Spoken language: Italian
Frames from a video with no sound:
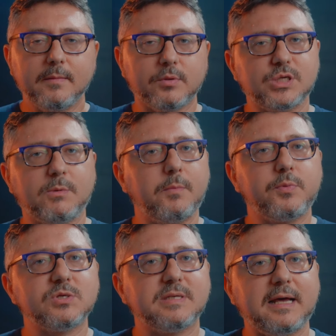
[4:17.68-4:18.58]
possiamo
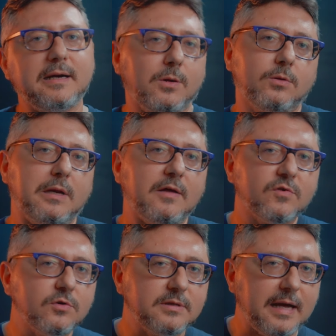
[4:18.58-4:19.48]
impostare la rotella
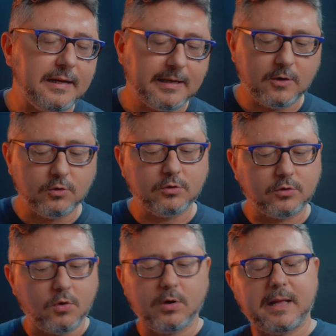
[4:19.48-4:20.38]
frontale che
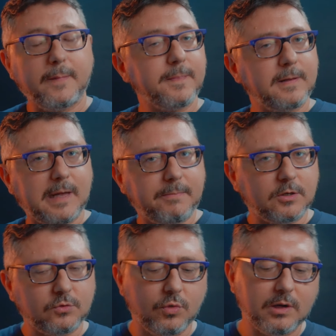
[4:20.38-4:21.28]
controlla
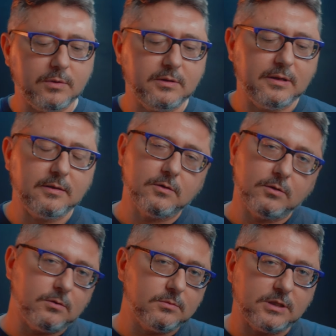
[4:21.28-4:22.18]
l'apertura quindi
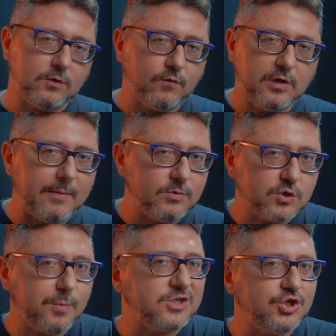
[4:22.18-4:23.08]
mm, se non vogliamo
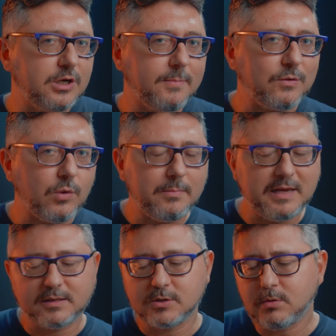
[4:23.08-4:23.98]
insomma agire
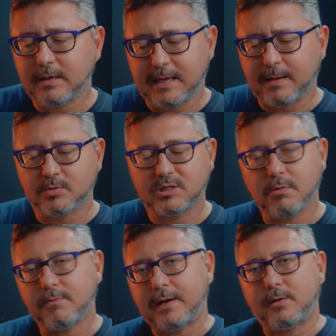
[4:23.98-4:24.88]
manualmente sulla ghiera
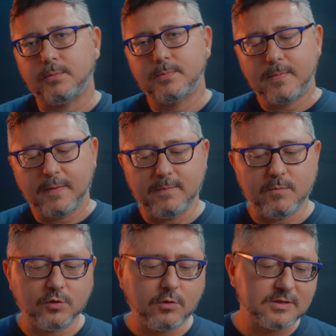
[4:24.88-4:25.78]
possiamo farlo in
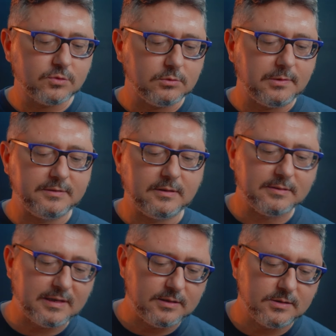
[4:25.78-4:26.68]
modo assolutamente
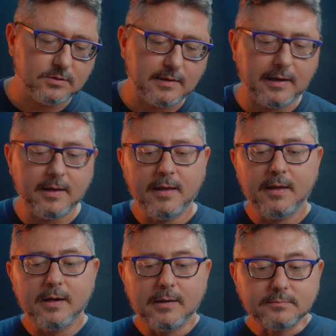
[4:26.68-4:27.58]
tradizionale.
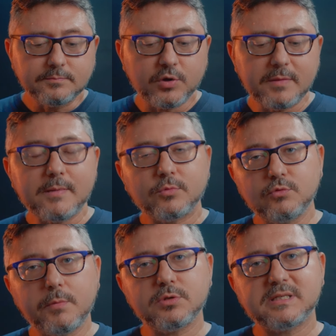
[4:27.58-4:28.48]
Poi abbiamo
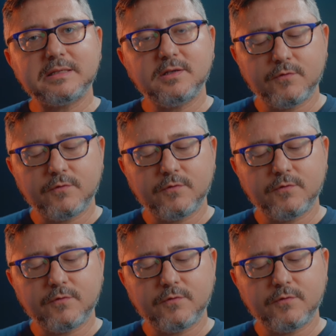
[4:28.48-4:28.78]
due pulsanti